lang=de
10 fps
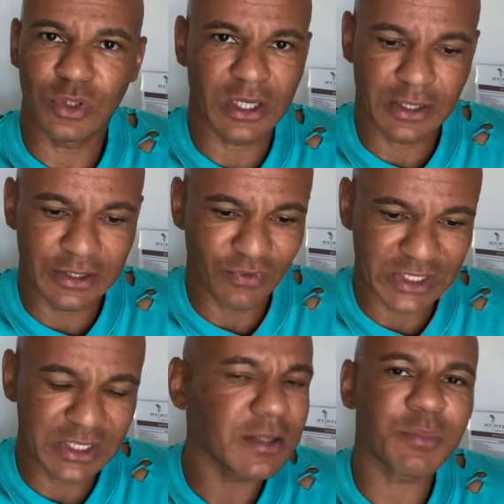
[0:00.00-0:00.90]
da
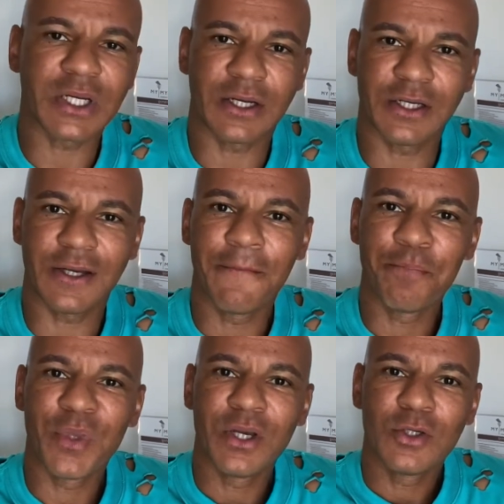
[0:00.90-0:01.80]
investiert man ja nicht.
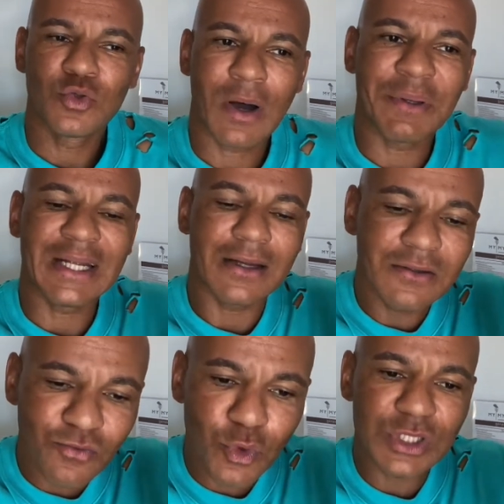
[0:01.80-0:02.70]
So, aber
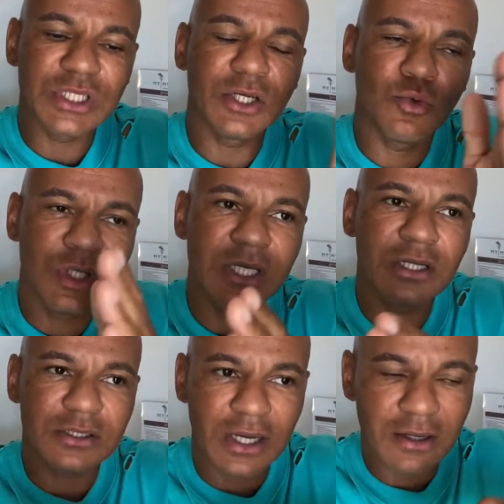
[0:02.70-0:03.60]
dann wurde es
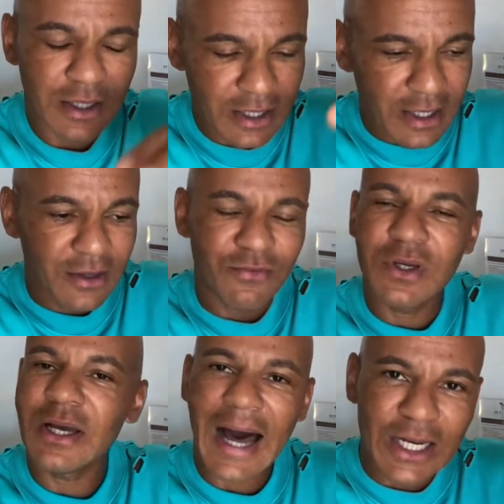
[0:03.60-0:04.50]
reguliert, ja,
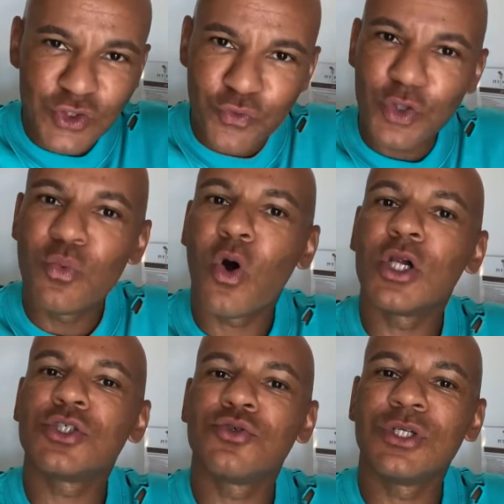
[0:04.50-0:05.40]
alles für die
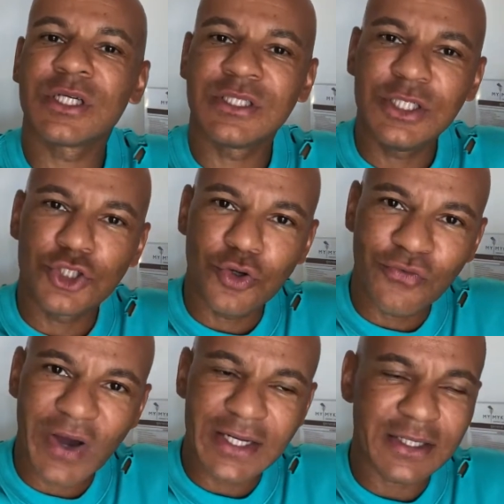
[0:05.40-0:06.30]
Wall Street, dass die
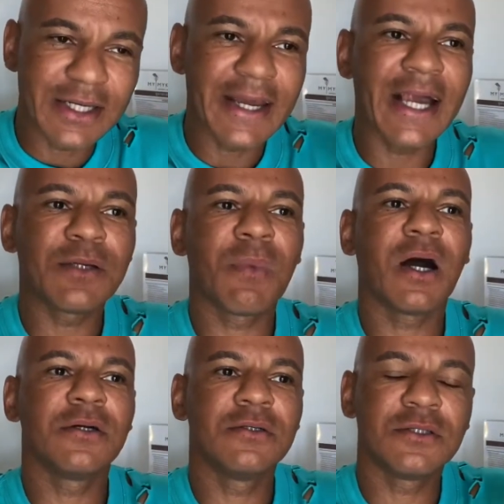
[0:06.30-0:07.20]
schön weiter ihr Geld
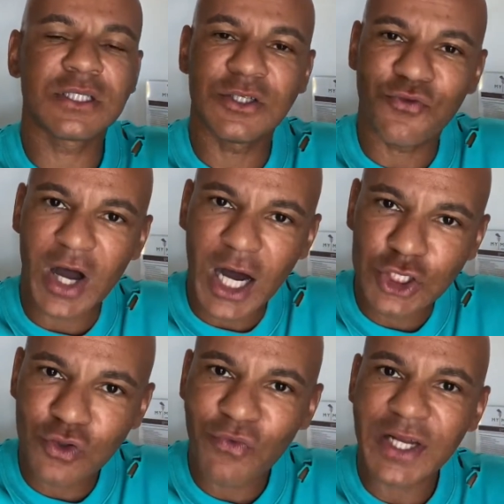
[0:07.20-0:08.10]
machen, dass die
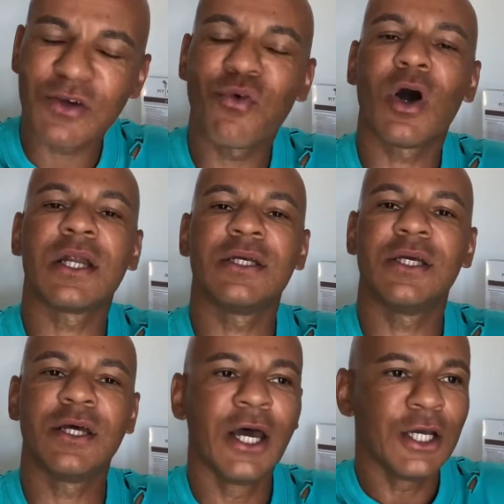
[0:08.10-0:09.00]
Verarschung weiter
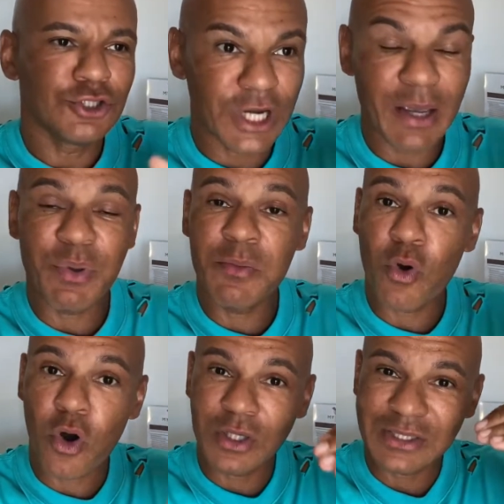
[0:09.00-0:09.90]
vorangeht. JP
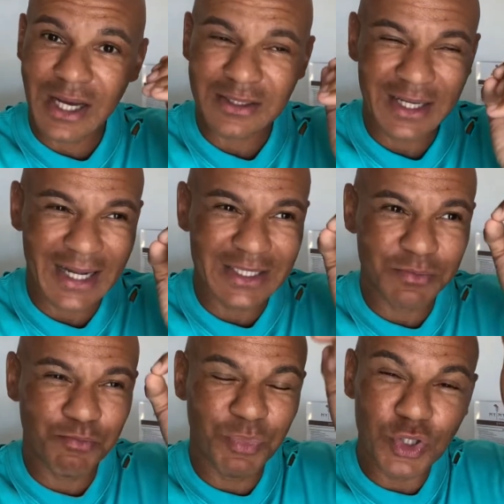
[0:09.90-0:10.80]
Morgan sagt, als
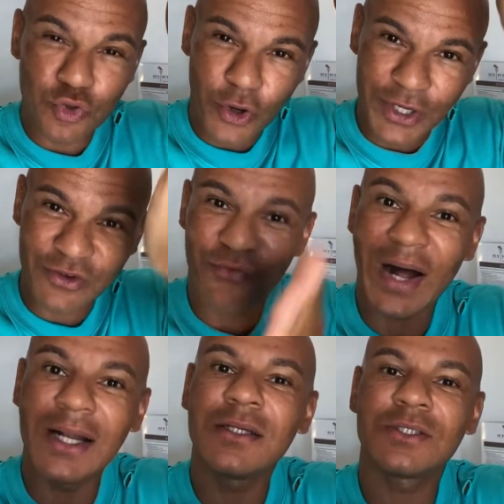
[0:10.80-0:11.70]
Bitcoin
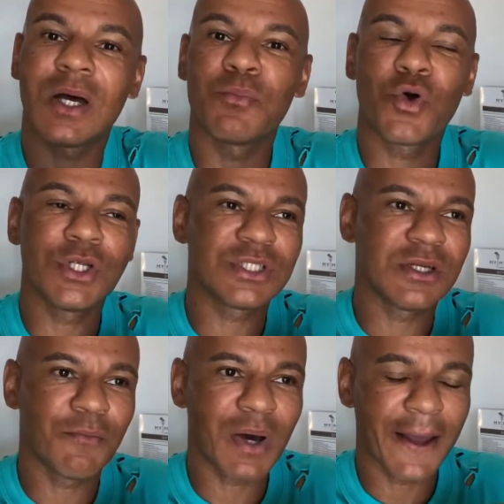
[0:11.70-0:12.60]
gefallen ist am
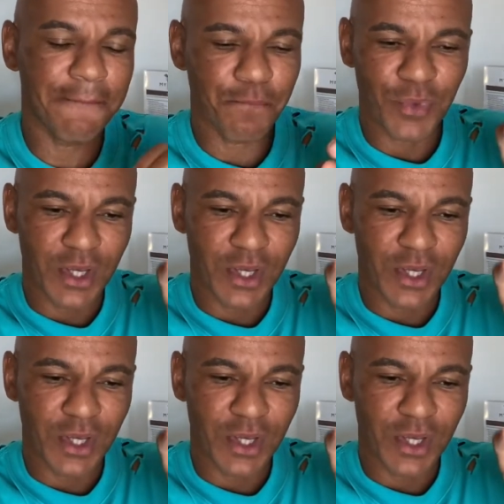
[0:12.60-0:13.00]
19. Mai